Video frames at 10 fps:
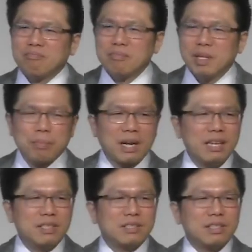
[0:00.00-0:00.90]
措
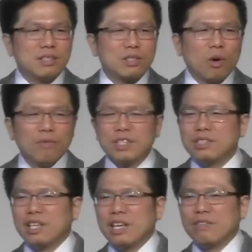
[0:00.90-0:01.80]
施，让这个
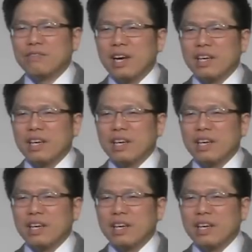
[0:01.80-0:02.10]
地方